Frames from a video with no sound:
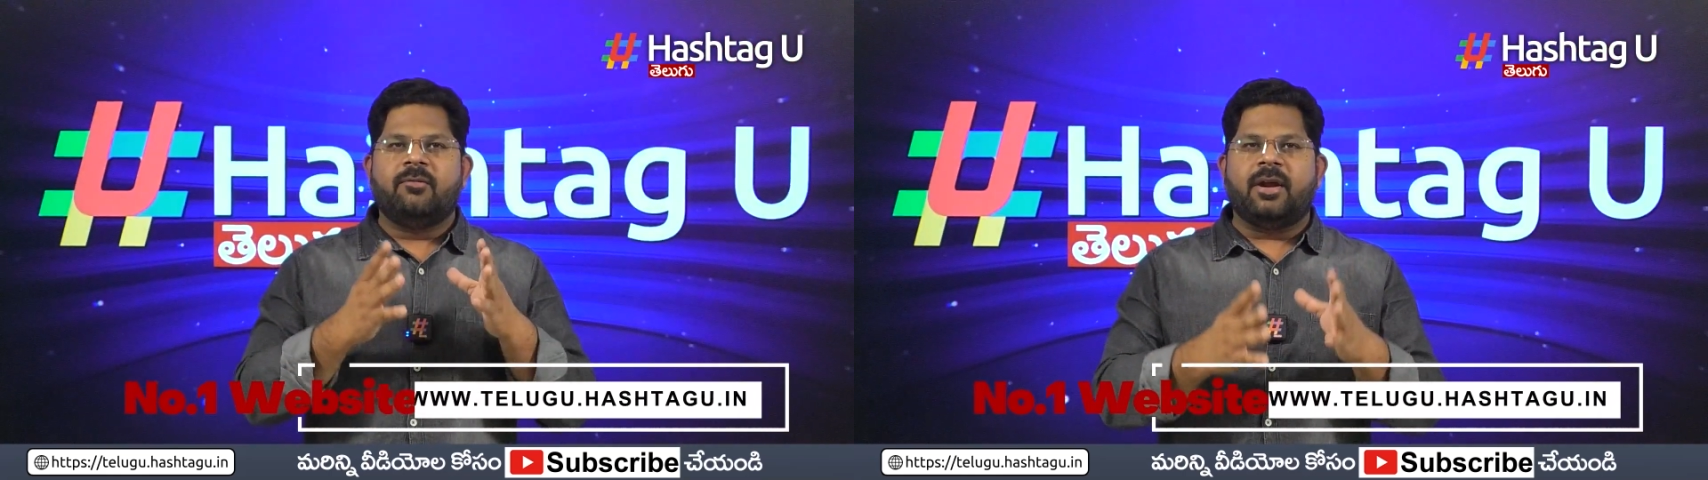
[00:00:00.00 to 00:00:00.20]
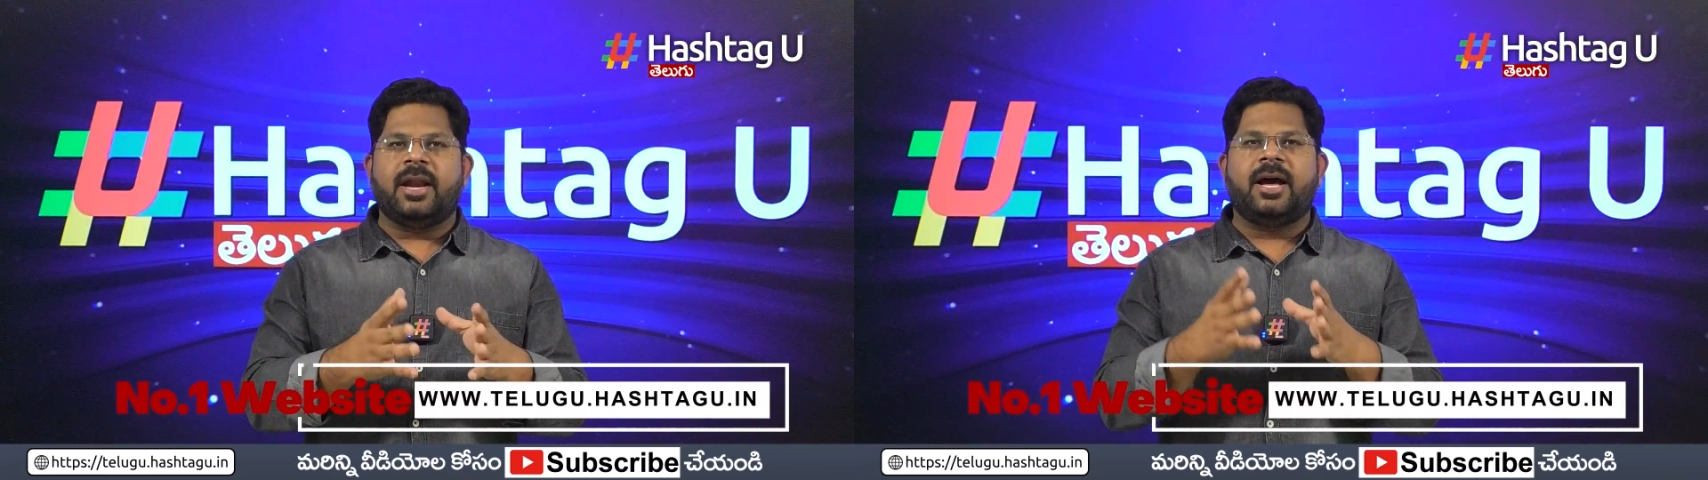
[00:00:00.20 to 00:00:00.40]

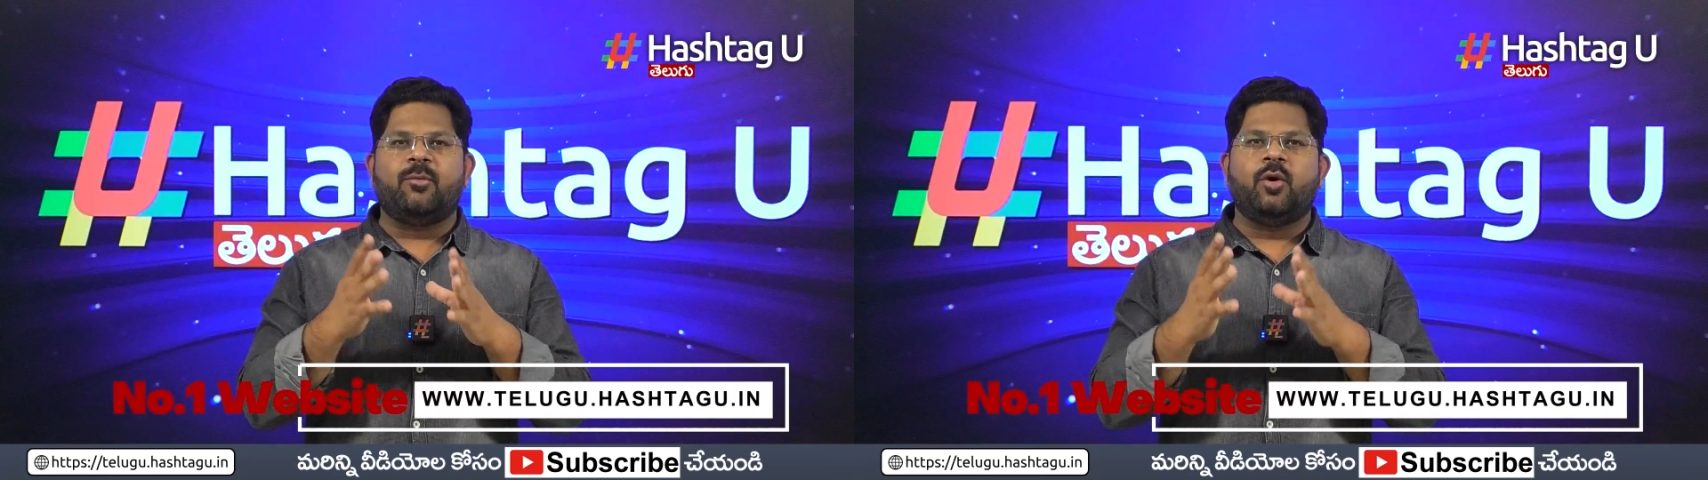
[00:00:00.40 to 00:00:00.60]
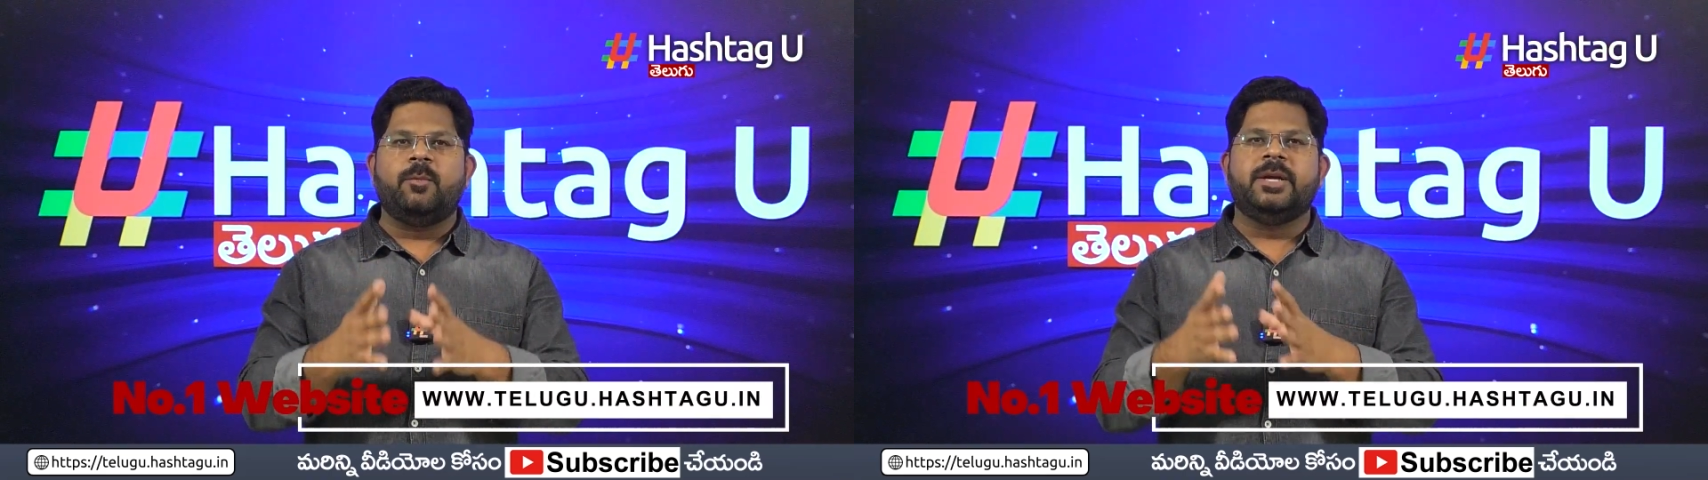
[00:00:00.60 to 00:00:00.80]
వల్ల
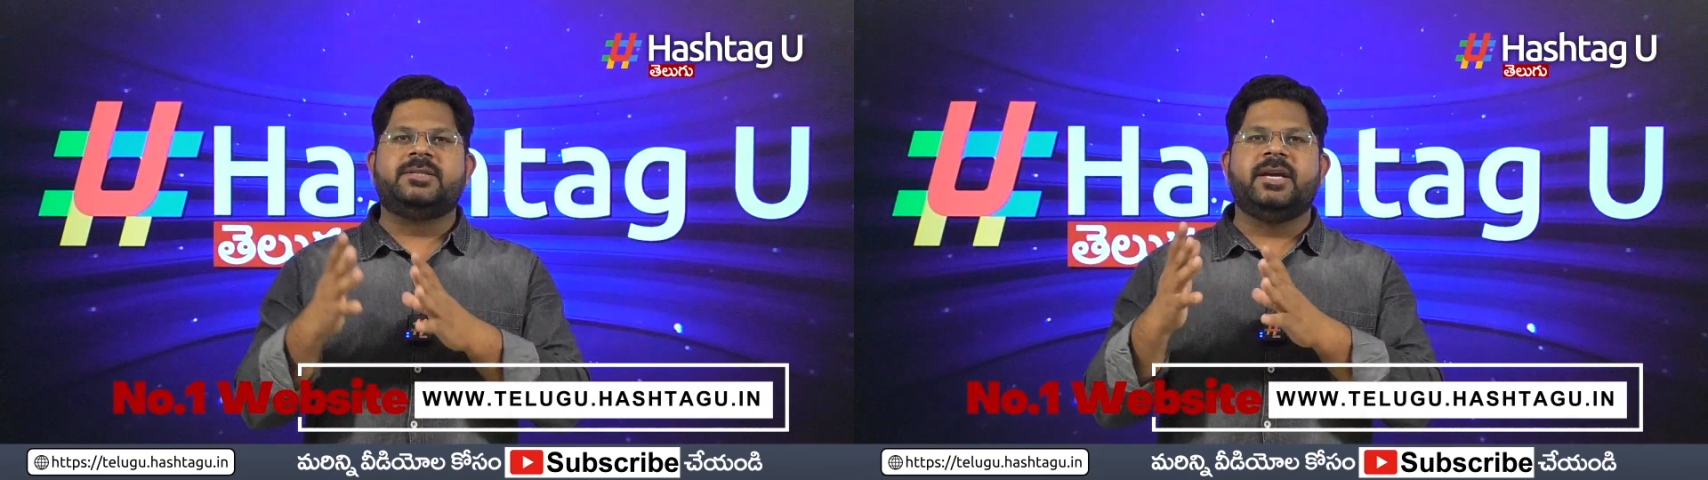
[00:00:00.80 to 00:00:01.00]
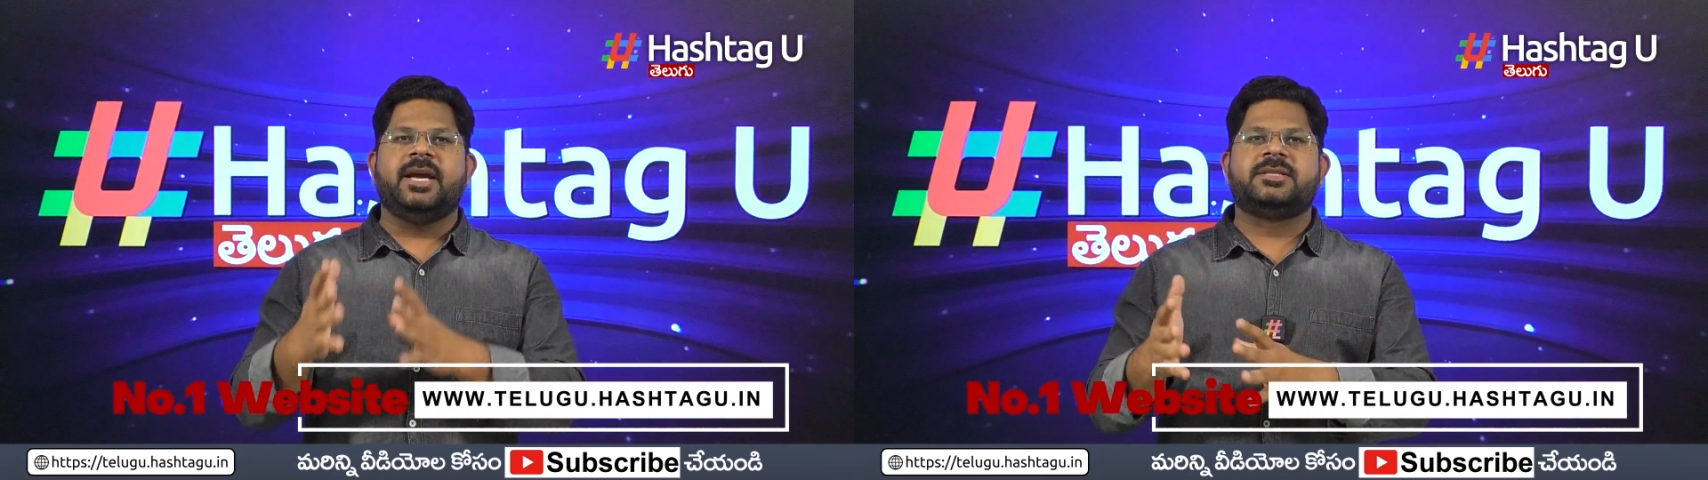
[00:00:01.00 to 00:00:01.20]

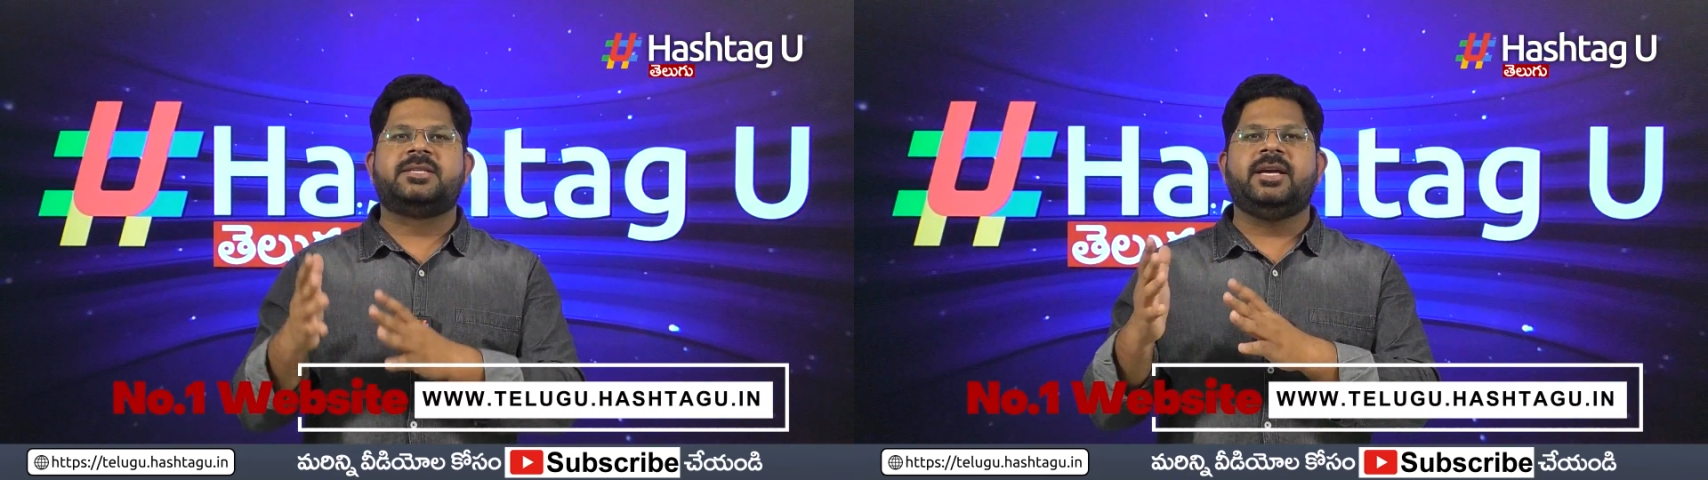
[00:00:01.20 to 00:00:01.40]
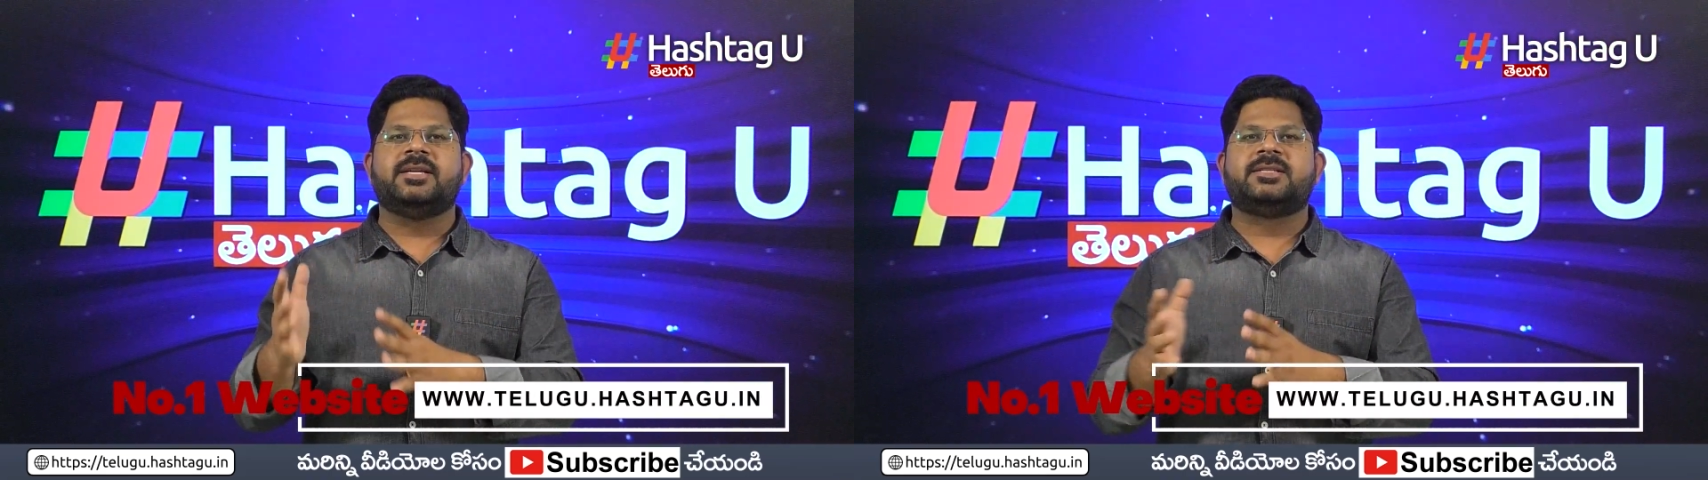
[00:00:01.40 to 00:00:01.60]
ఓబీసీ
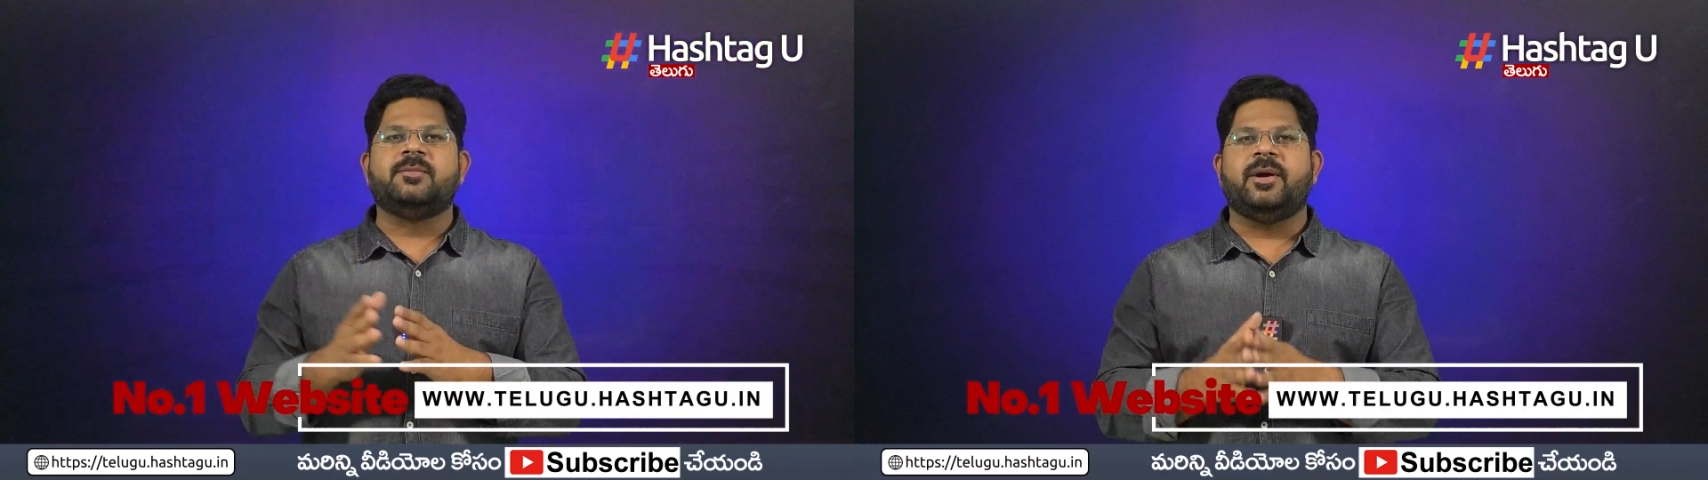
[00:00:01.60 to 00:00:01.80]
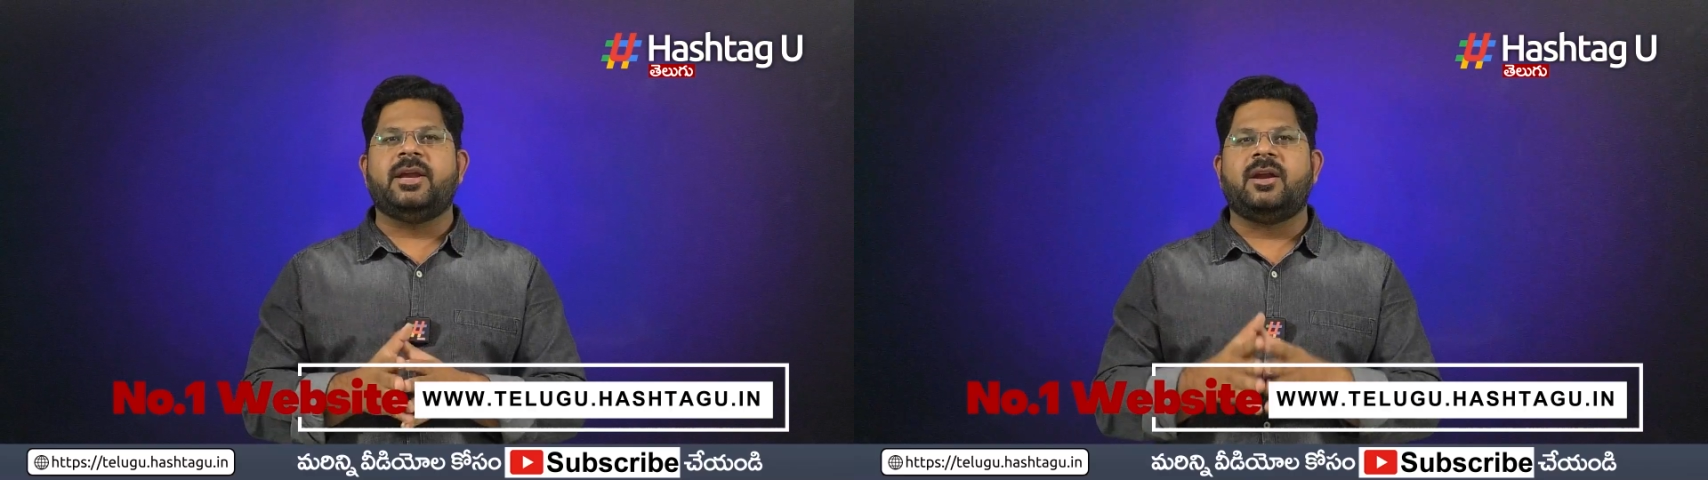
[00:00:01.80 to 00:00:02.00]
ఎస్టీ ఎస్సీ
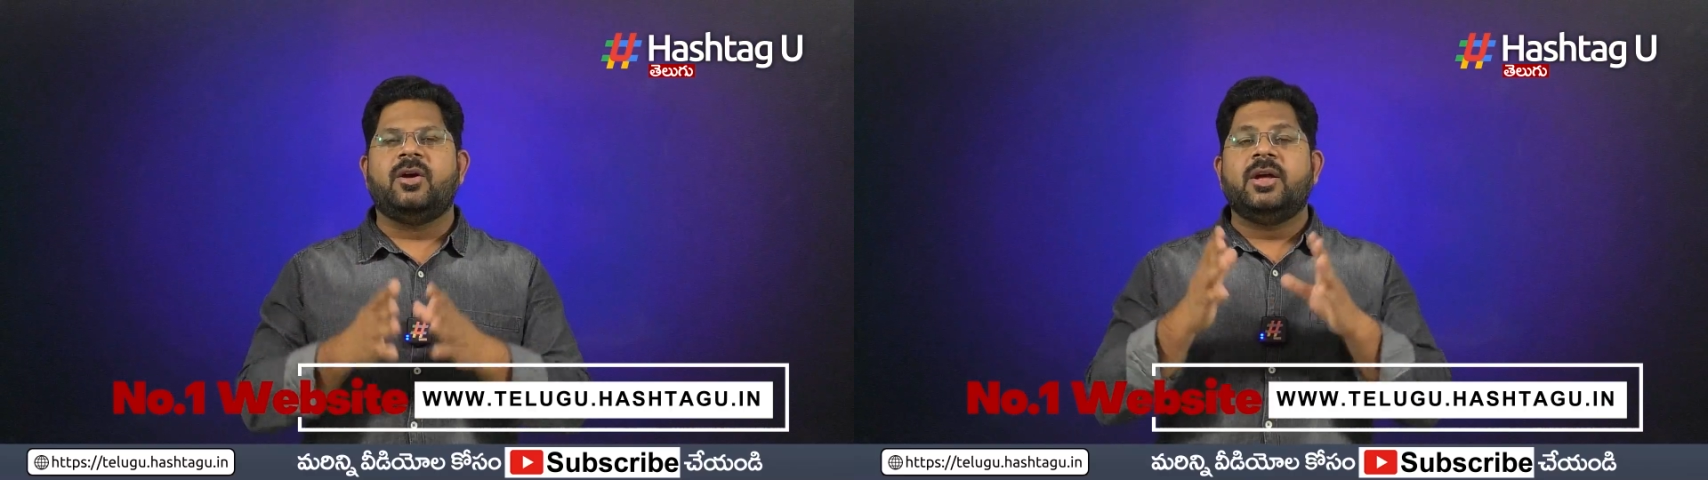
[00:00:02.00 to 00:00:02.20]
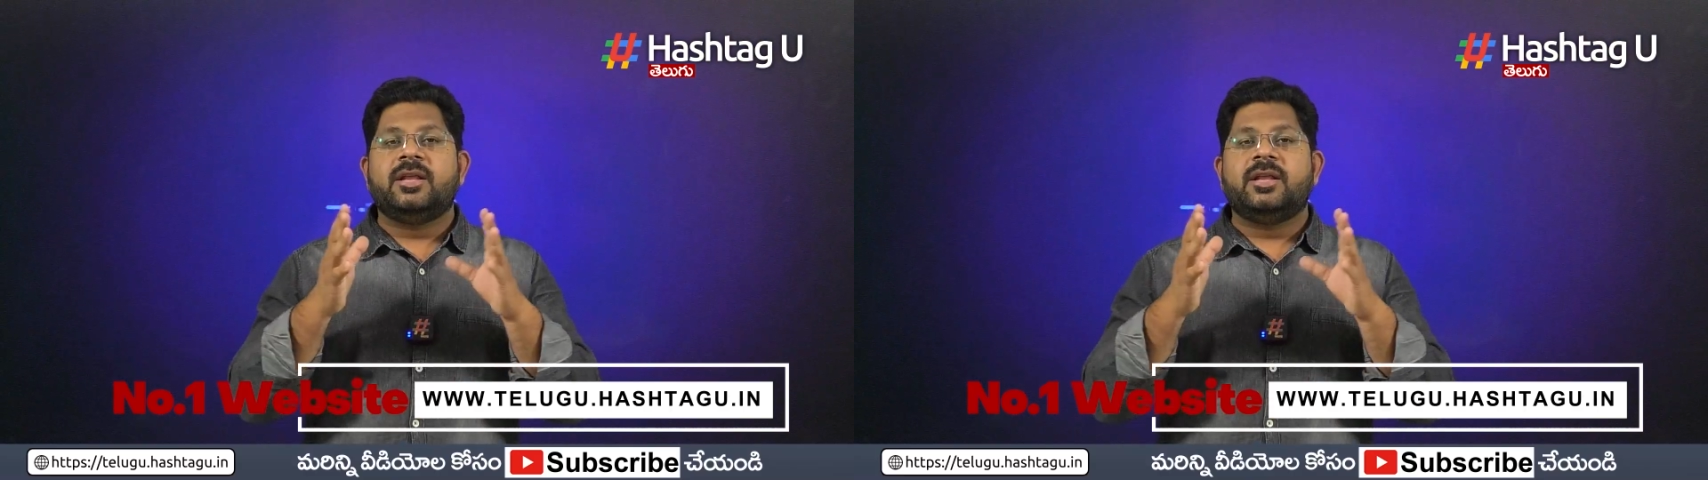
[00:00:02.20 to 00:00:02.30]
మహిళల